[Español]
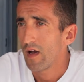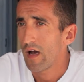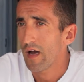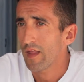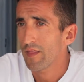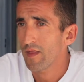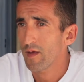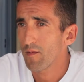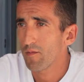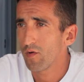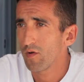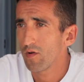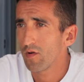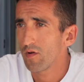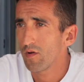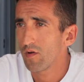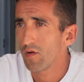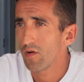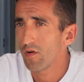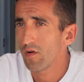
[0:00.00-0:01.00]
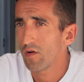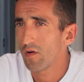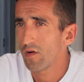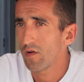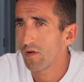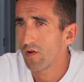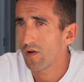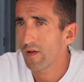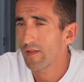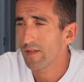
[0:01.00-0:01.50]

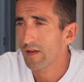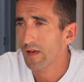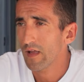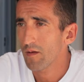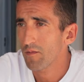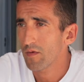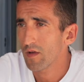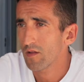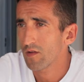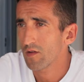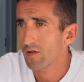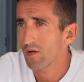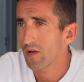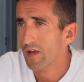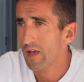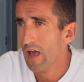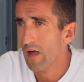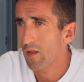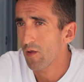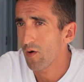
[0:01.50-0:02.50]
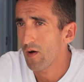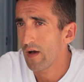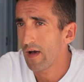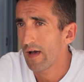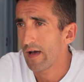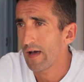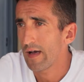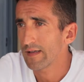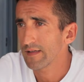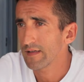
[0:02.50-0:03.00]
hacemos los entrenamientos guiados
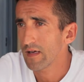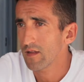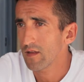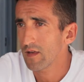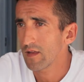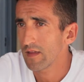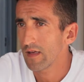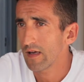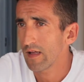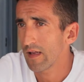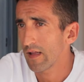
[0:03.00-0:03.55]
a, esa cita.